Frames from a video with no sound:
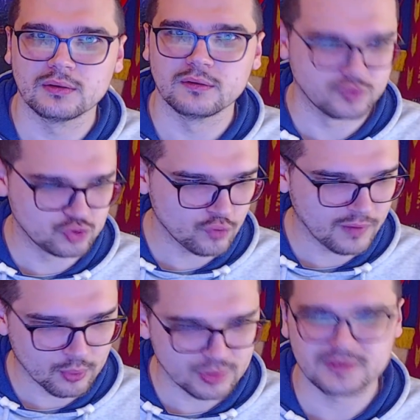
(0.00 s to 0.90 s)
Все,
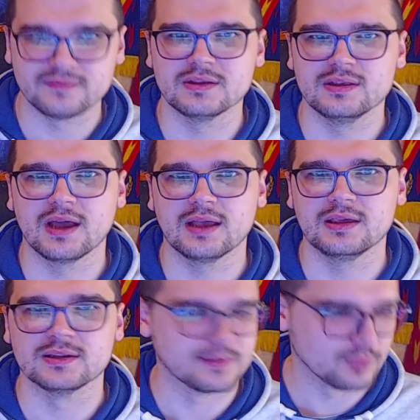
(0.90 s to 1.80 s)
вопросов нет
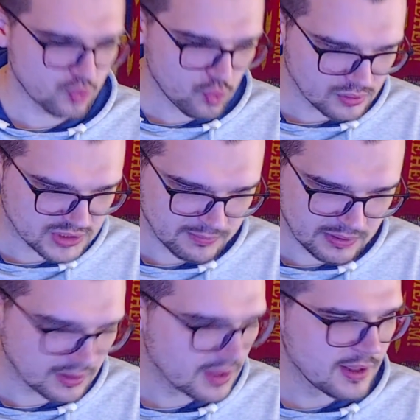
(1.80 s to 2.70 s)
никаких, там, гол забил,